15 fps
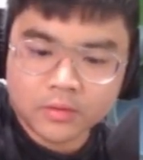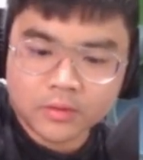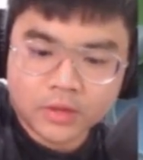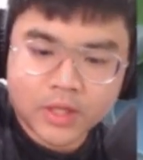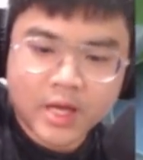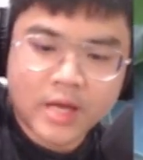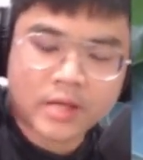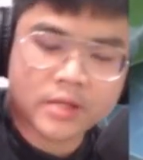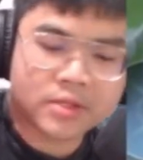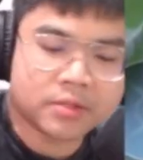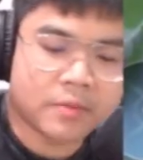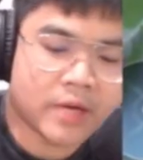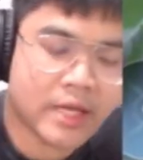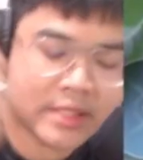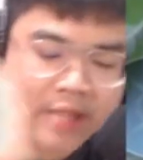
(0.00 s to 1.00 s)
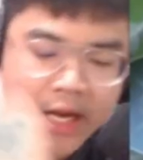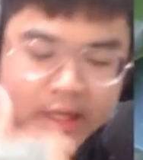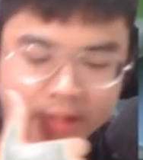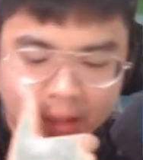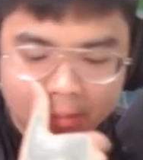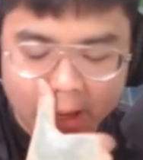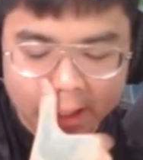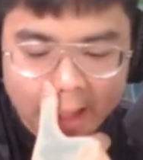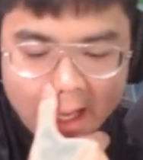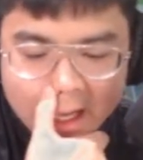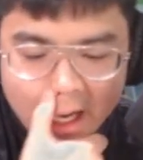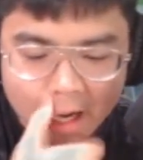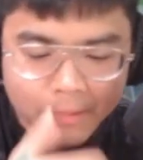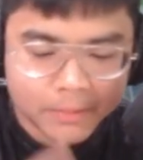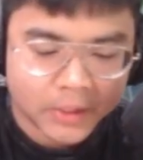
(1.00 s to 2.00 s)
Ya, aku sebenarnya cara pernah, terbaiknya
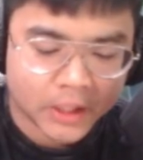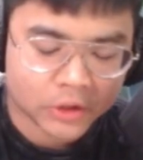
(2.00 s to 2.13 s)
adalah gagal.